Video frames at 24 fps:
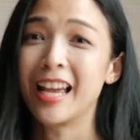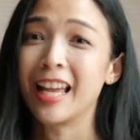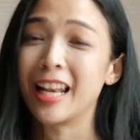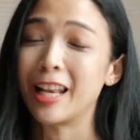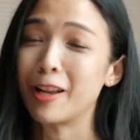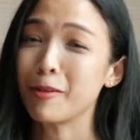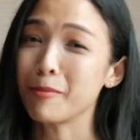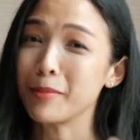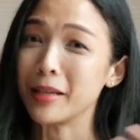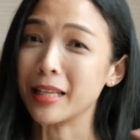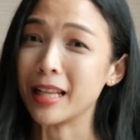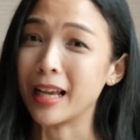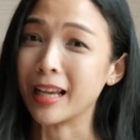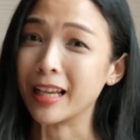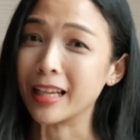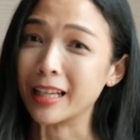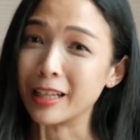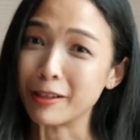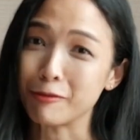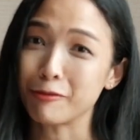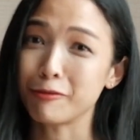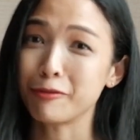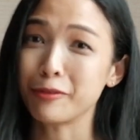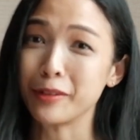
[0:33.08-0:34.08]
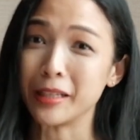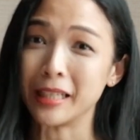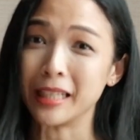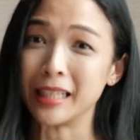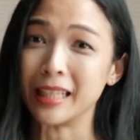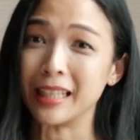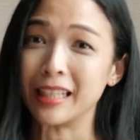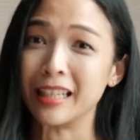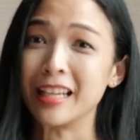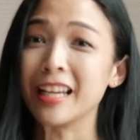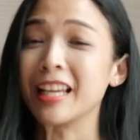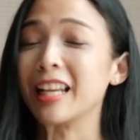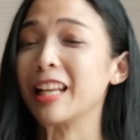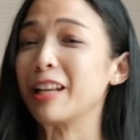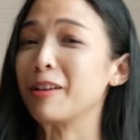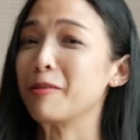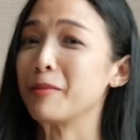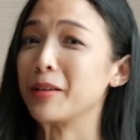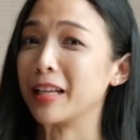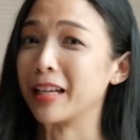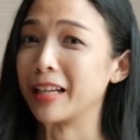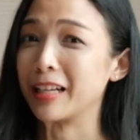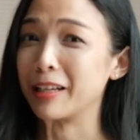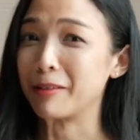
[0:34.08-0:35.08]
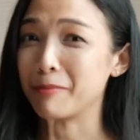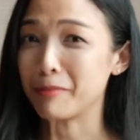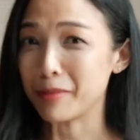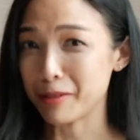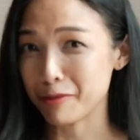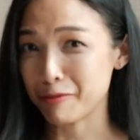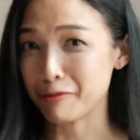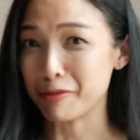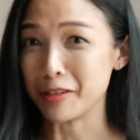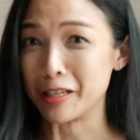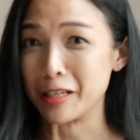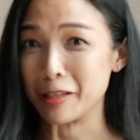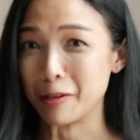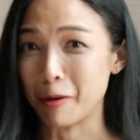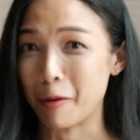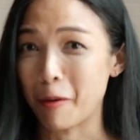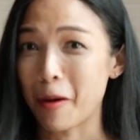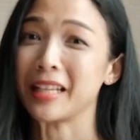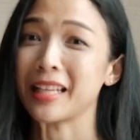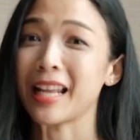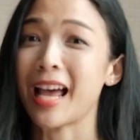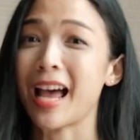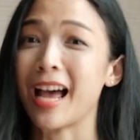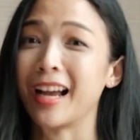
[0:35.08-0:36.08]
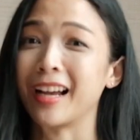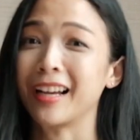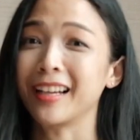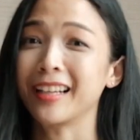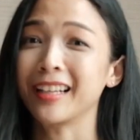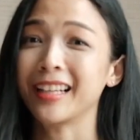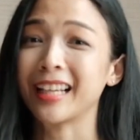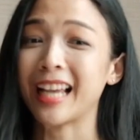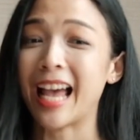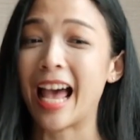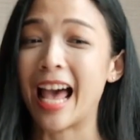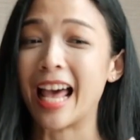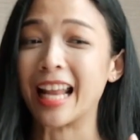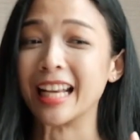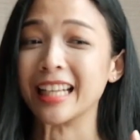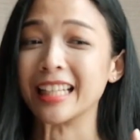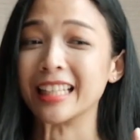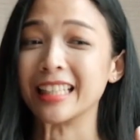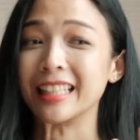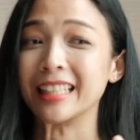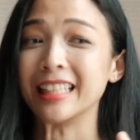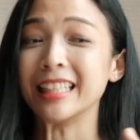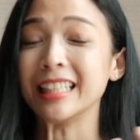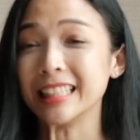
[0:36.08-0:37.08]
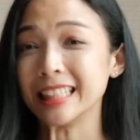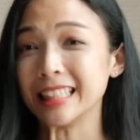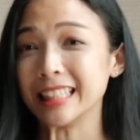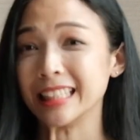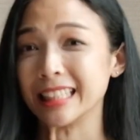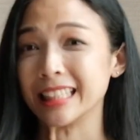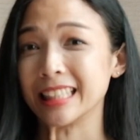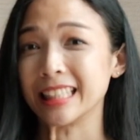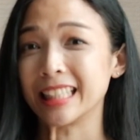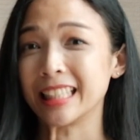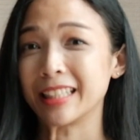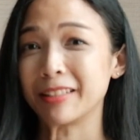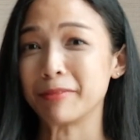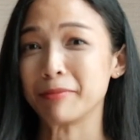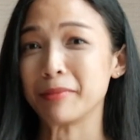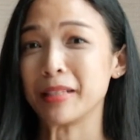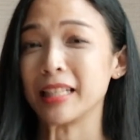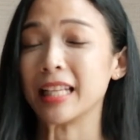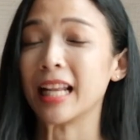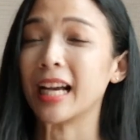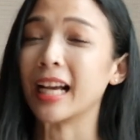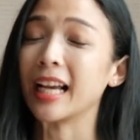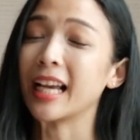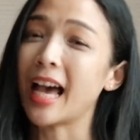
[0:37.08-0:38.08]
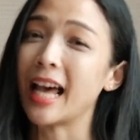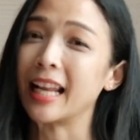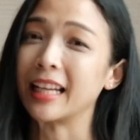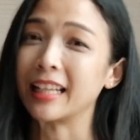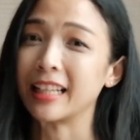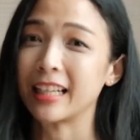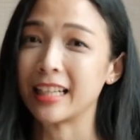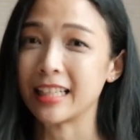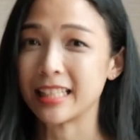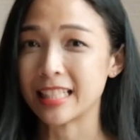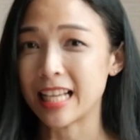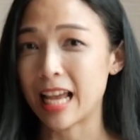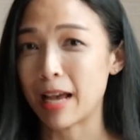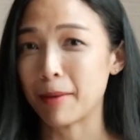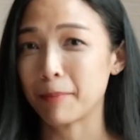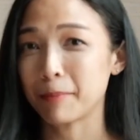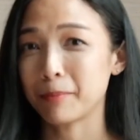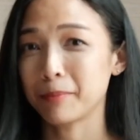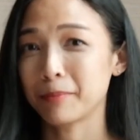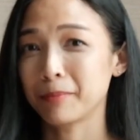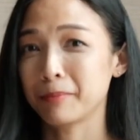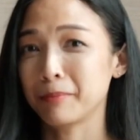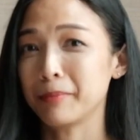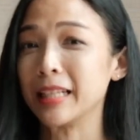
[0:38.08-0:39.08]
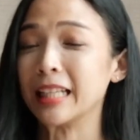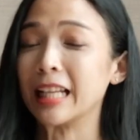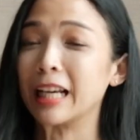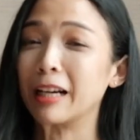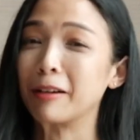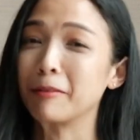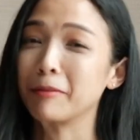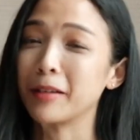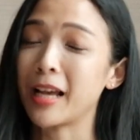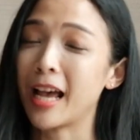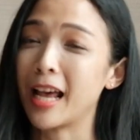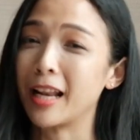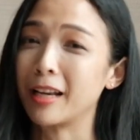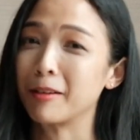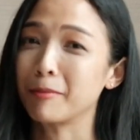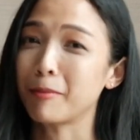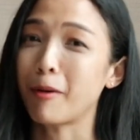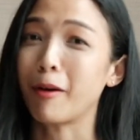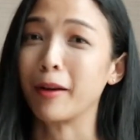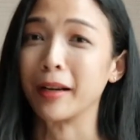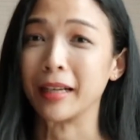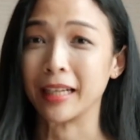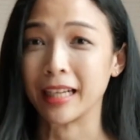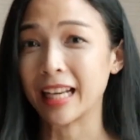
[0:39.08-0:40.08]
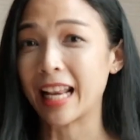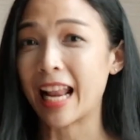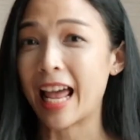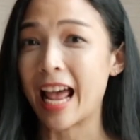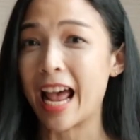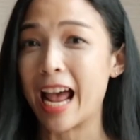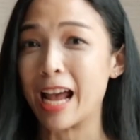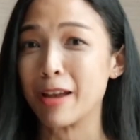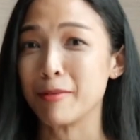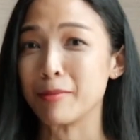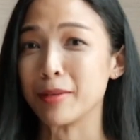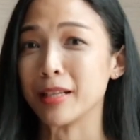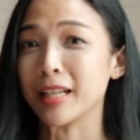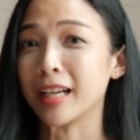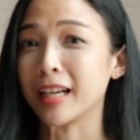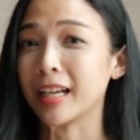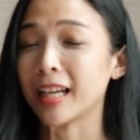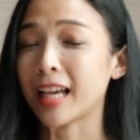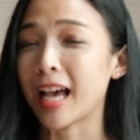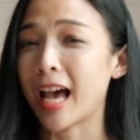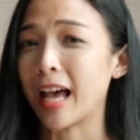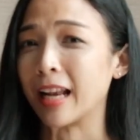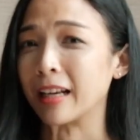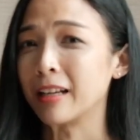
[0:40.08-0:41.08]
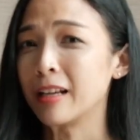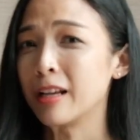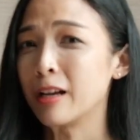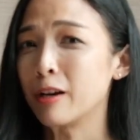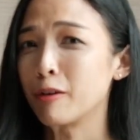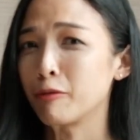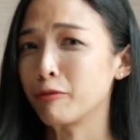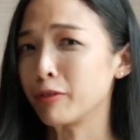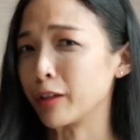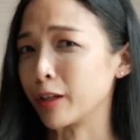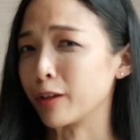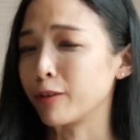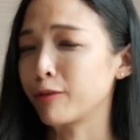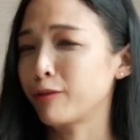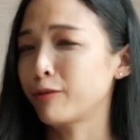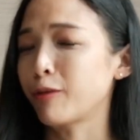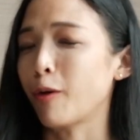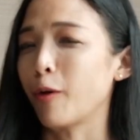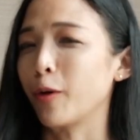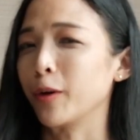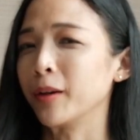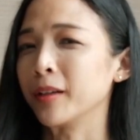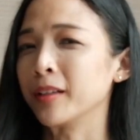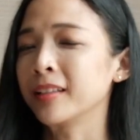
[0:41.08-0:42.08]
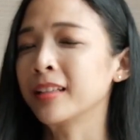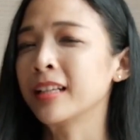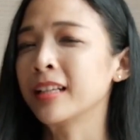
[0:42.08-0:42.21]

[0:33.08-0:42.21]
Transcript: เรามีทั้งคลิปฟรีเรามีทั้งคลิปไม่ฟรีเนาะทั้งการยืดมีทั้งการกระชับมีทั้งการผ่อนคลายมีทั้งการฝึกฝน